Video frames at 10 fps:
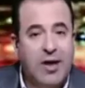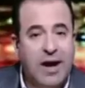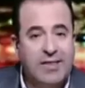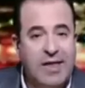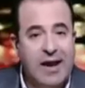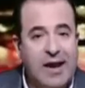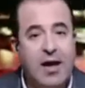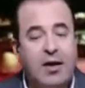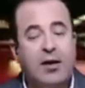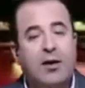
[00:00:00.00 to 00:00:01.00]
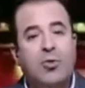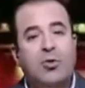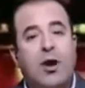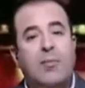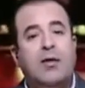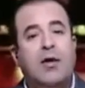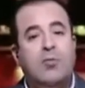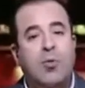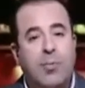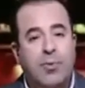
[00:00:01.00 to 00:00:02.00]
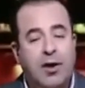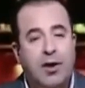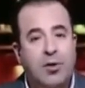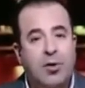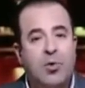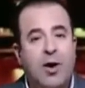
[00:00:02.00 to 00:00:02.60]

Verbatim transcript: تعدى عليها وضربها ضرب مبرح